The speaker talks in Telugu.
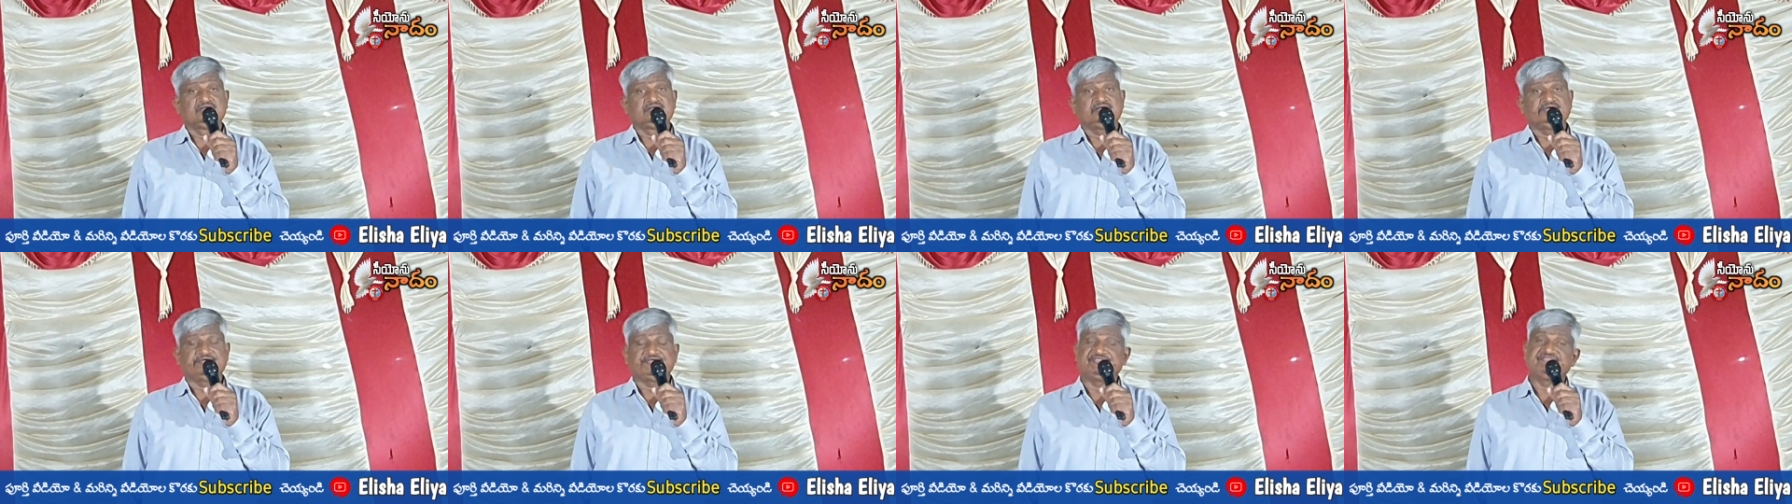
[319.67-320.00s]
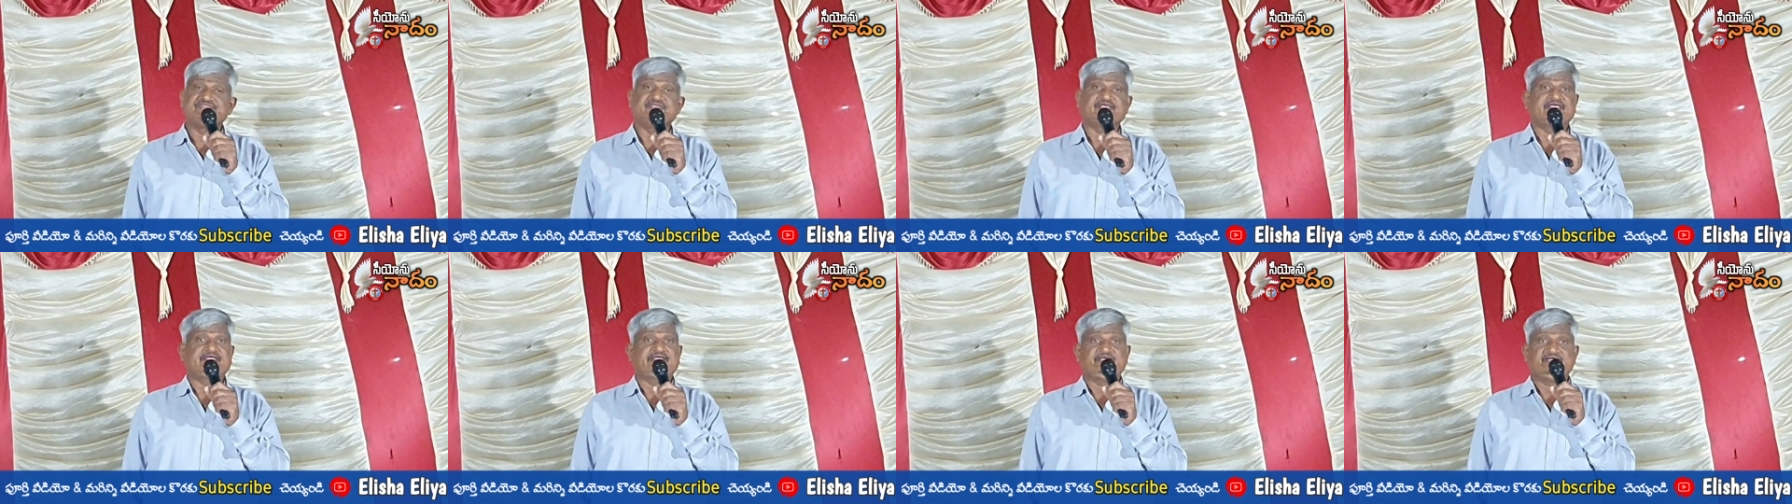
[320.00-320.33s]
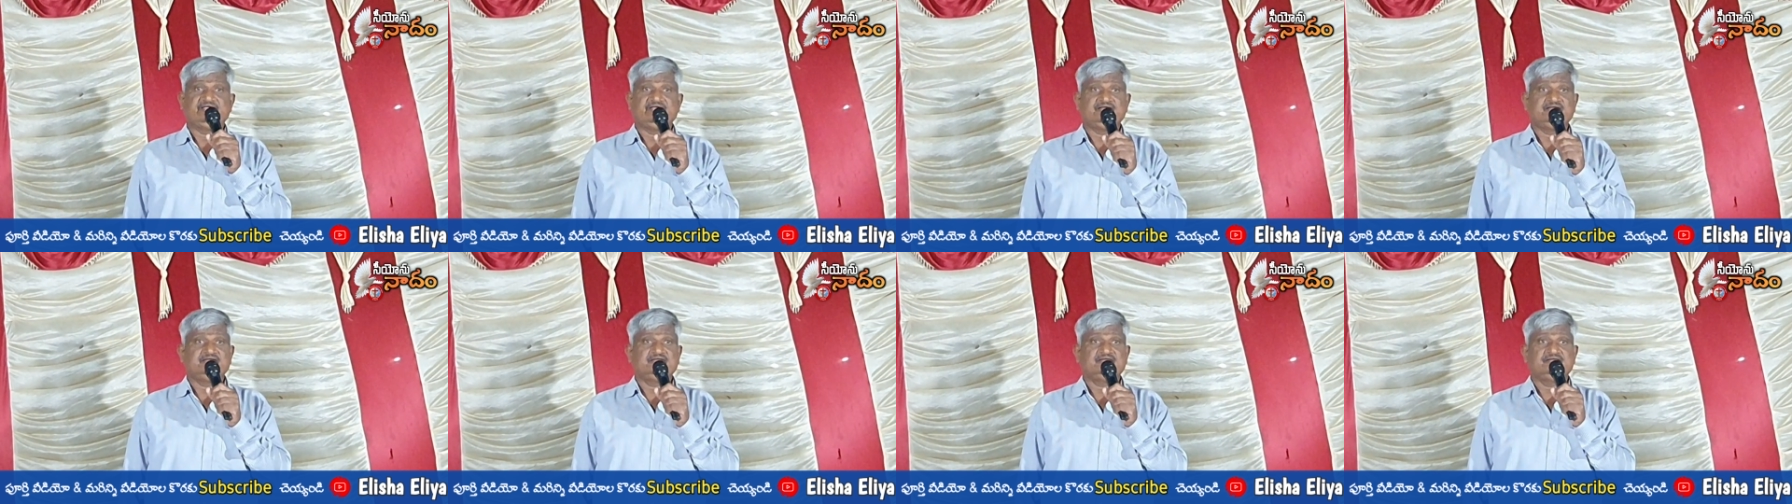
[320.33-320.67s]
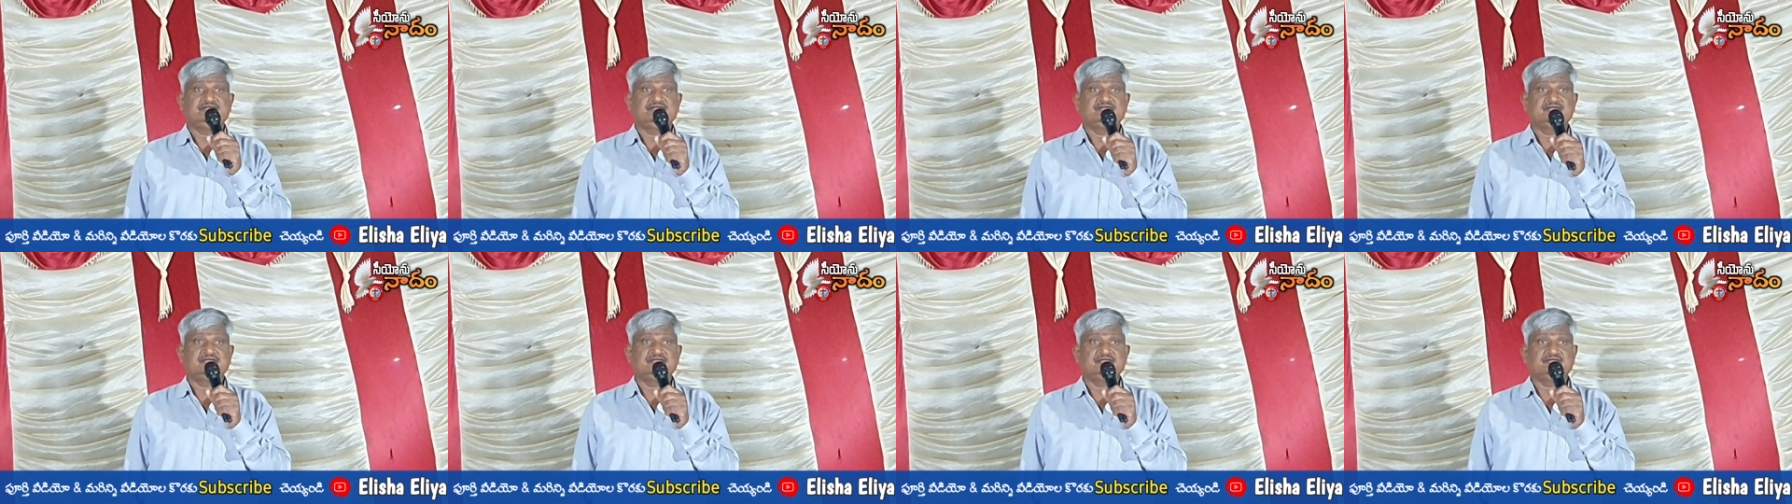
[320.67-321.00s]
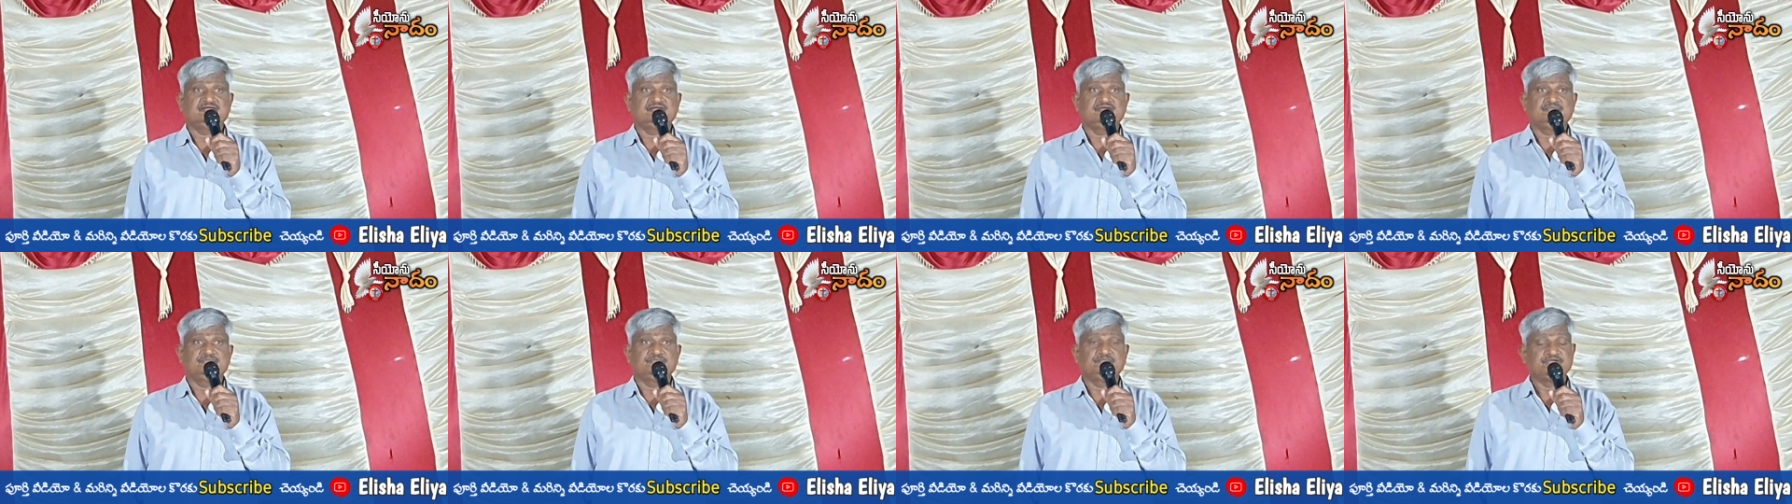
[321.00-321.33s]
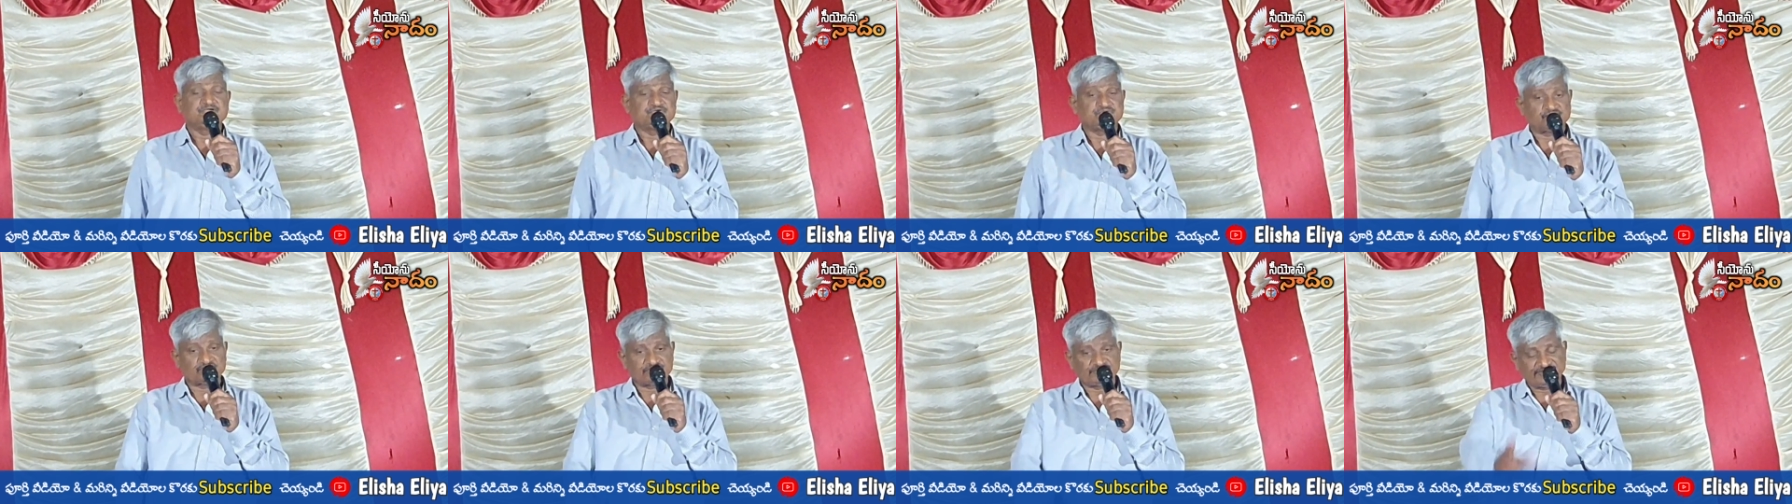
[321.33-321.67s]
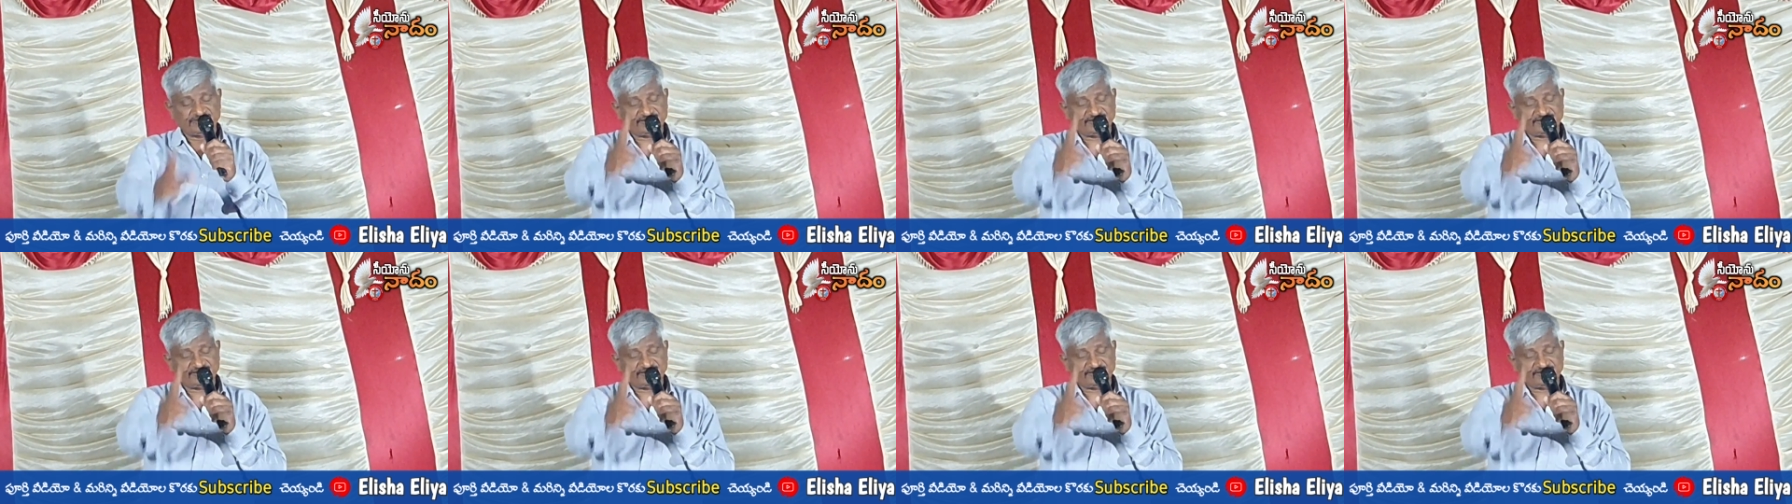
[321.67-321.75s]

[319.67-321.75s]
అయితే మీకు ఒక